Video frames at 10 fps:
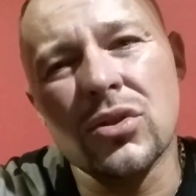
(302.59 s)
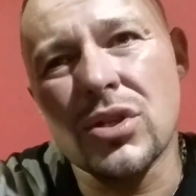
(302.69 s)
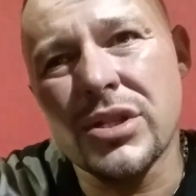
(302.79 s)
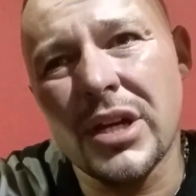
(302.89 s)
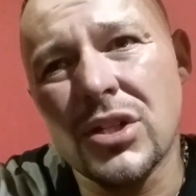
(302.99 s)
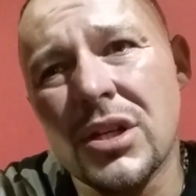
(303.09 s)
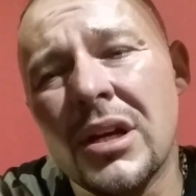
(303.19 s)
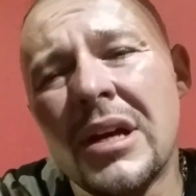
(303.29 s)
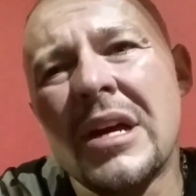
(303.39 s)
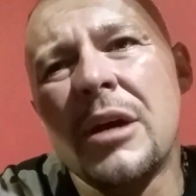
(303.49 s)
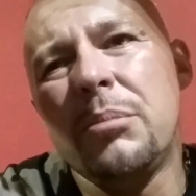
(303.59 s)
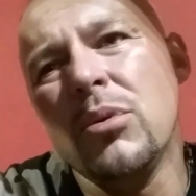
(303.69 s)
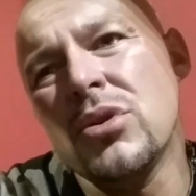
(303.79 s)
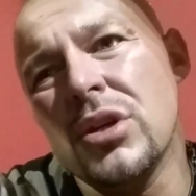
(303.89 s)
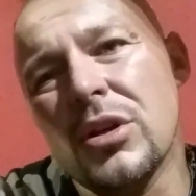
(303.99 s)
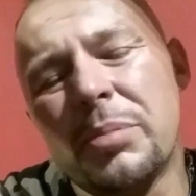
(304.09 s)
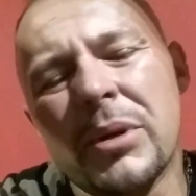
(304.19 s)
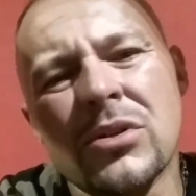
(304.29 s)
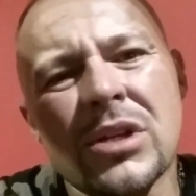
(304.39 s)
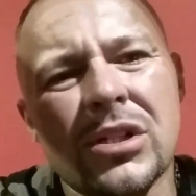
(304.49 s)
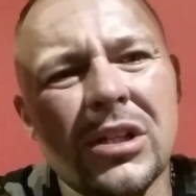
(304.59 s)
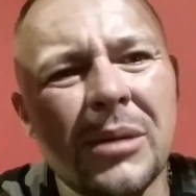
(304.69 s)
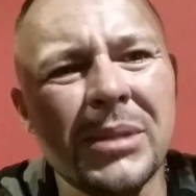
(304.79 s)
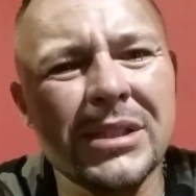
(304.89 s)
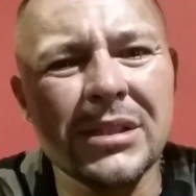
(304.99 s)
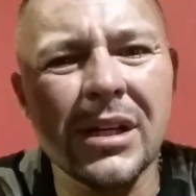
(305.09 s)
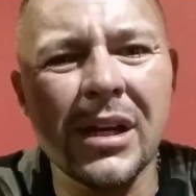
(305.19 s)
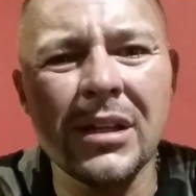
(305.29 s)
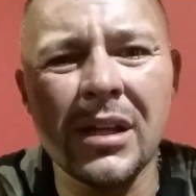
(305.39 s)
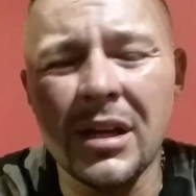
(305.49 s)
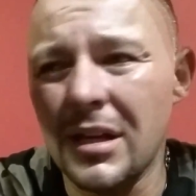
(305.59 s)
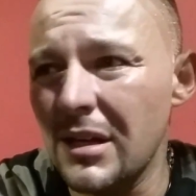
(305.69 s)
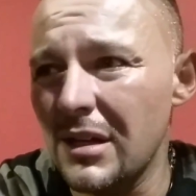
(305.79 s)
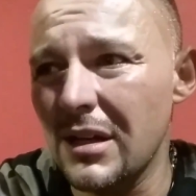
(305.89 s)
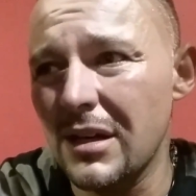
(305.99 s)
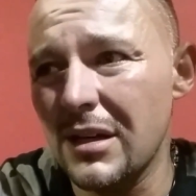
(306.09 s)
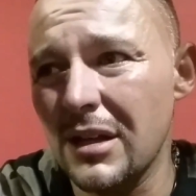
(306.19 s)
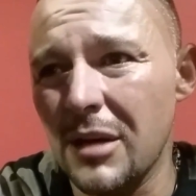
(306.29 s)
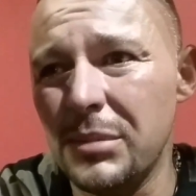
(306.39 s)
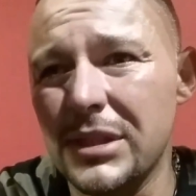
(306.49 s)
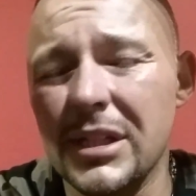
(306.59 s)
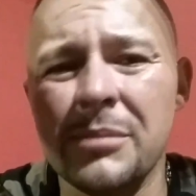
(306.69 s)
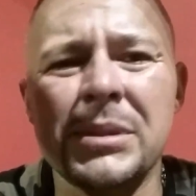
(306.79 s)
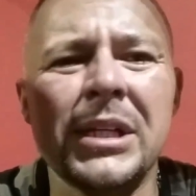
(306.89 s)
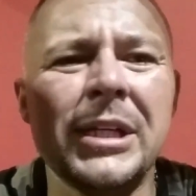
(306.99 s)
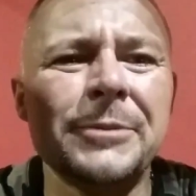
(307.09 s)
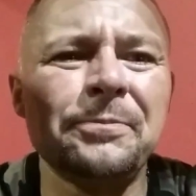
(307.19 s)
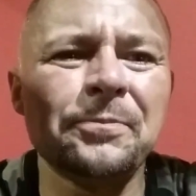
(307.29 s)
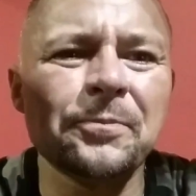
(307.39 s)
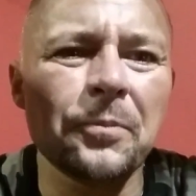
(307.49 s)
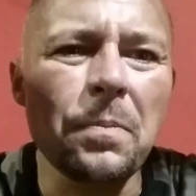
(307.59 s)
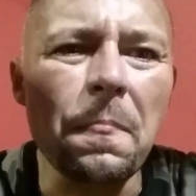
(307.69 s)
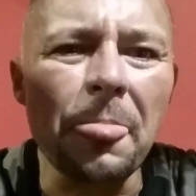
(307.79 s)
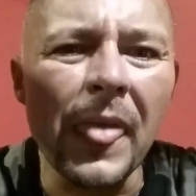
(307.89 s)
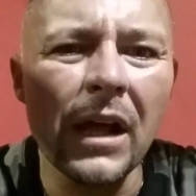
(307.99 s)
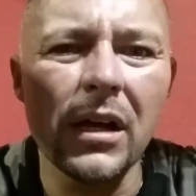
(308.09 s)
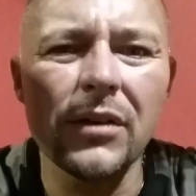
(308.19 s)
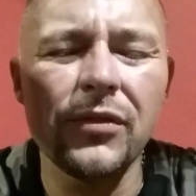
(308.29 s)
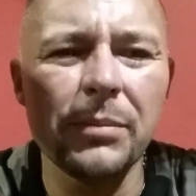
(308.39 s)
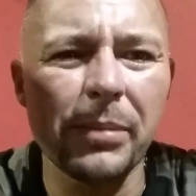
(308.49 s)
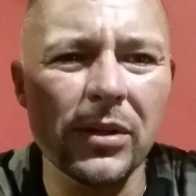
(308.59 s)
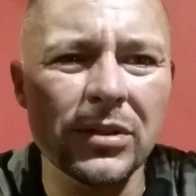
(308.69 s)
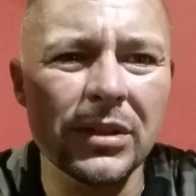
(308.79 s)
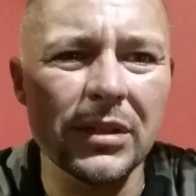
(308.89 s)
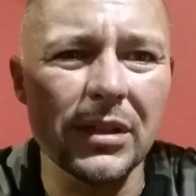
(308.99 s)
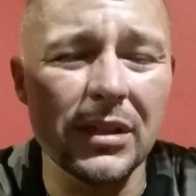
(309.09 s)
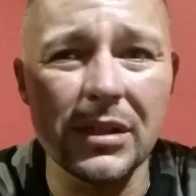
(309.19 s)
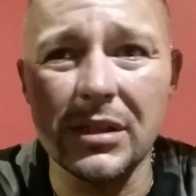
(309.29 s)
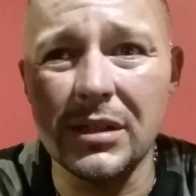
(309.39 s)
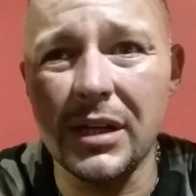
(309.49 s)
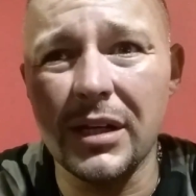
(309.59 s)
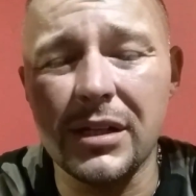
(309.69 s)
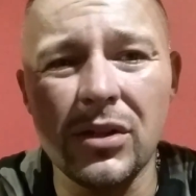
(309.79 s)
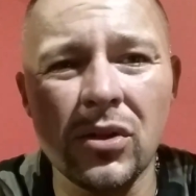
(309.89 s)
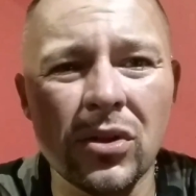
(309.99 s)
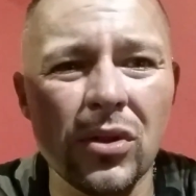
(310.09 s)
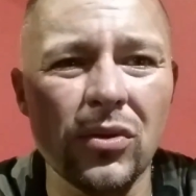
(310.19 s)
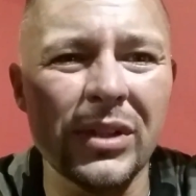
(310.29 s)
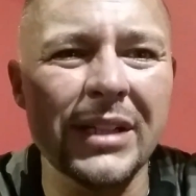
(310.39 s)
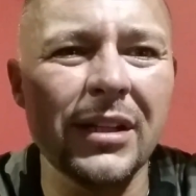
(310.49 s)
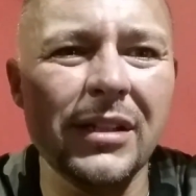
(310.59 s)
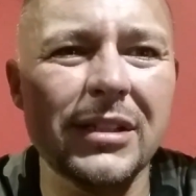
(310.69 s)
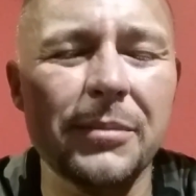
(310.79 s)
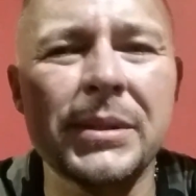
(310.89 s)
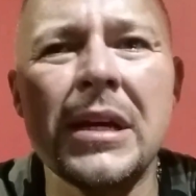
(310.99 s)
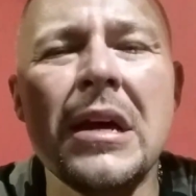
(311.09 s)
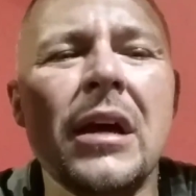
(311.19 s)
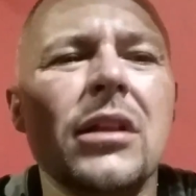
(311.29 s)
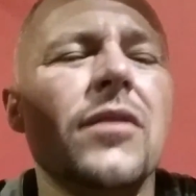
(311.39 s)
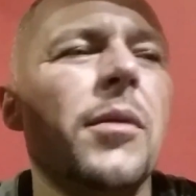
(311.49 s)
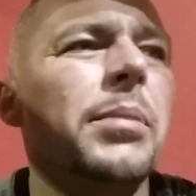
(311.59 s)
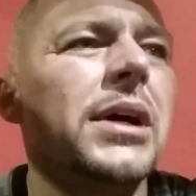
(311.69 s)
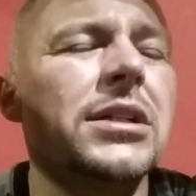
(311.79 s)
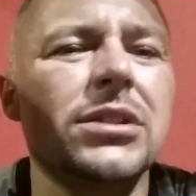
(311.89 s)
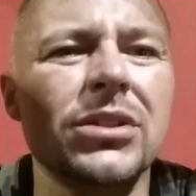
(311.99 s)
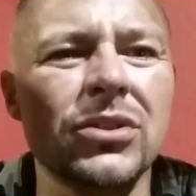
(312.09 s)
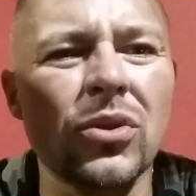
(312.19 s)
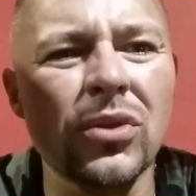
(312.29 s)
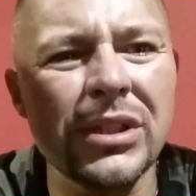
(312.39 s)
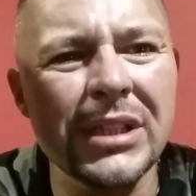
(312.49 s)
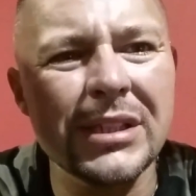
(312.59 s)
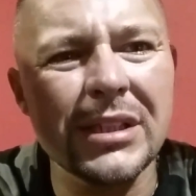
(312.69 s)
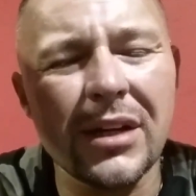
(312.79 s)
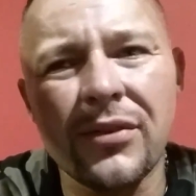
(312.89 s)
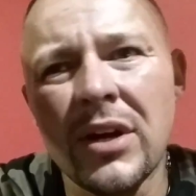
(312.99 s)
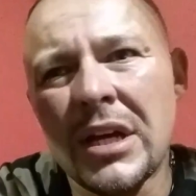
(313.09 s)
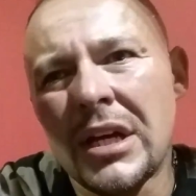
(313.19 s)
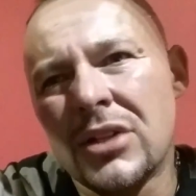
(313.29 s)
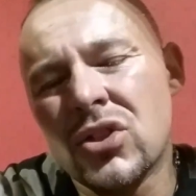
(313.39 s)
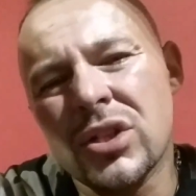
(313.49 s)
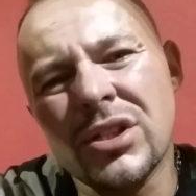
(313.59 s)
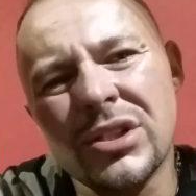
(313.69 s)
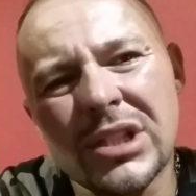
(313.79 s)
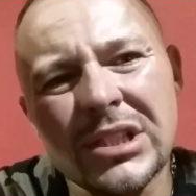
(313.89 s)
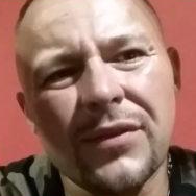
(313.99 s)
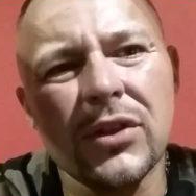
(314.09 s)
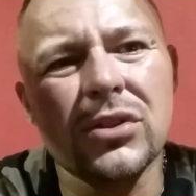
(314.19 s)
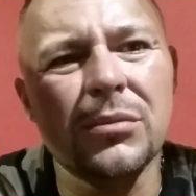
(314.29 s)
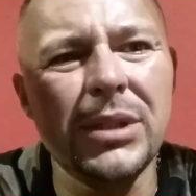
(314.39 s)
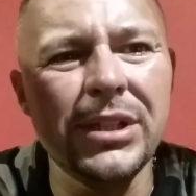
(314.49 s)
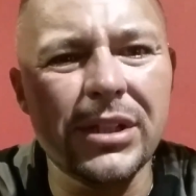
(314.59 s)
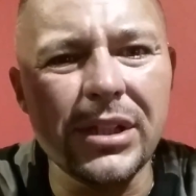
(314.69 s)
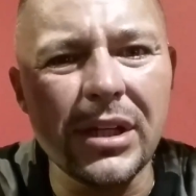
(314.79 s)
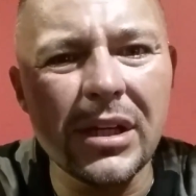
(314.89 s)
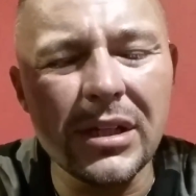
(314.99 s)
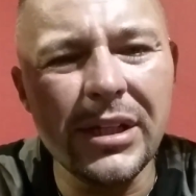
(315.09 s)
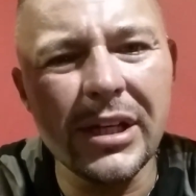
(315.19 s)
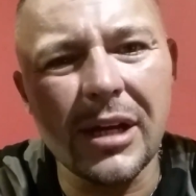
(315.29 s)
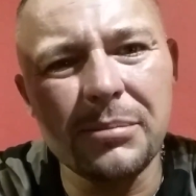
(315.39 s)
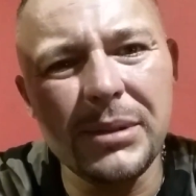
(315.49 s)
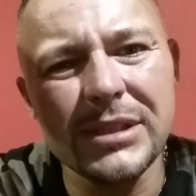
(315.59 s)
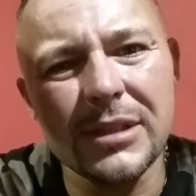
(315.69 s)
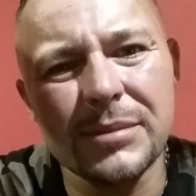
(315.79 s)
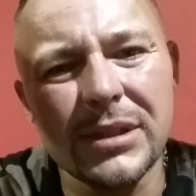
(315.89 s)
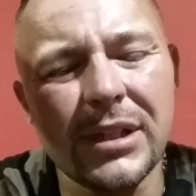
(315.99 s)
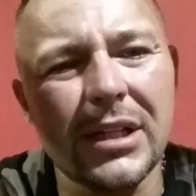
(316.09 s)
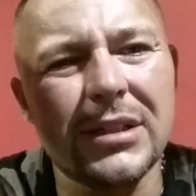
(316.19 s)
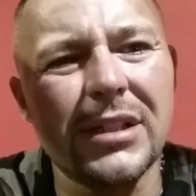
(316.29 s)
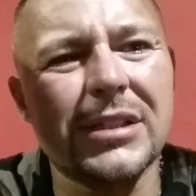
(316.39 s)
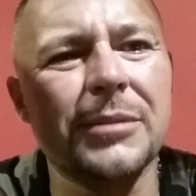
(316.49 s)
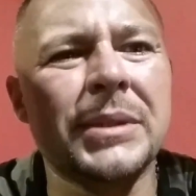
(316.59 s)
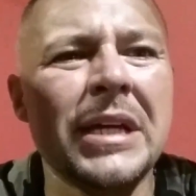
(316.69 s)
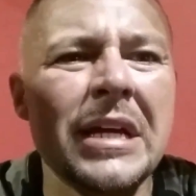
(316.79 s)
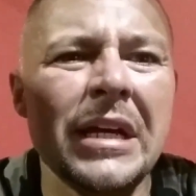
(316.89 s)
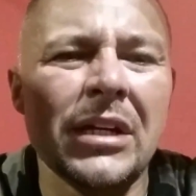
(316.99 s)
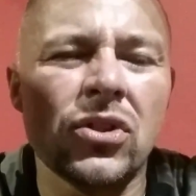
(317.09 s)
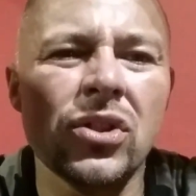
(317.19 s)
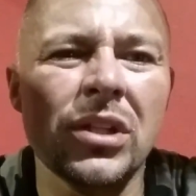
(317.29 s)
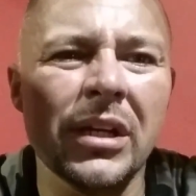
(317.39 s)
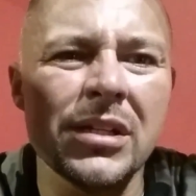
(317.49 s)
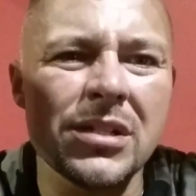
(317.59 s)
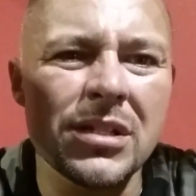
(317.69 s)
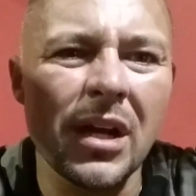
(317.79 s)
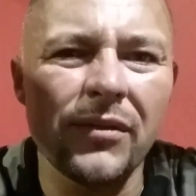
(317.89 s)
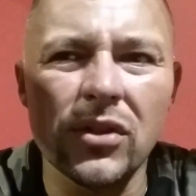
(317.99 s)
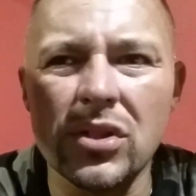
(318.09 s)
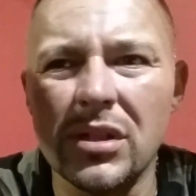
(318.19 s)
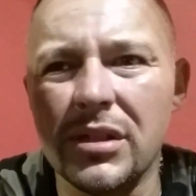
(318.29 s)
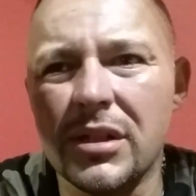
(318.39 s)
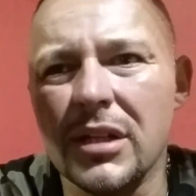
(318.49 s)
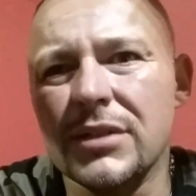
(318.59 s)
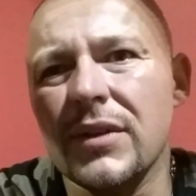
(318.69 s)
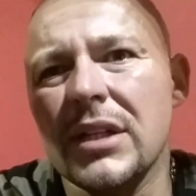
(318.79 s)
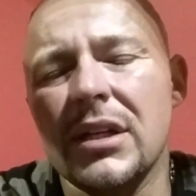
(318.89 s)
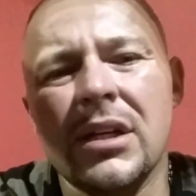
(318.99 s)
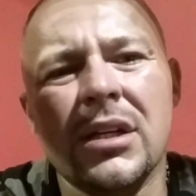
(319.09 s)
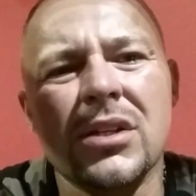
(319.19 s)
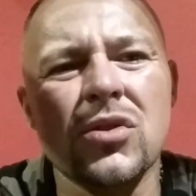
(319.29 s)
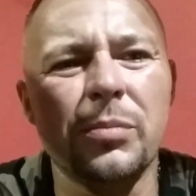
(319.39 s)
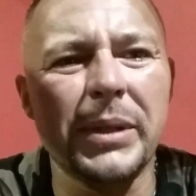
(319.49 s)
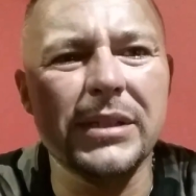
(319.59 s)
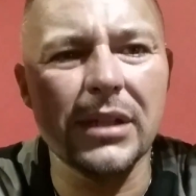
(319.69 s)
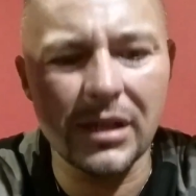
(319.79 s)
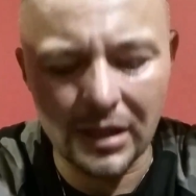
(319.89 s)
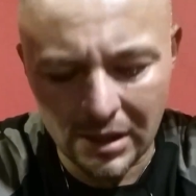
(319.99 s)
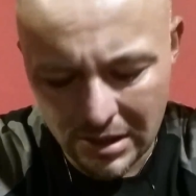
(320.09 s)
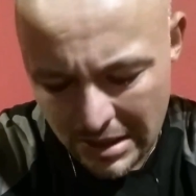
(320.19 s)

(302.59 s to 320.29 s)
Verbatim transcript: do 16, później dopiero zaczynam skręt e, na biceps, E, wyprost e, ręki do tyłu na triceps. To Wam pokażę, to jest drugi zestaw. Trzeci zestaw to są linki. Linka biceps, linka triceps. Trzy takie zestawy, czyli tak zwane super serie.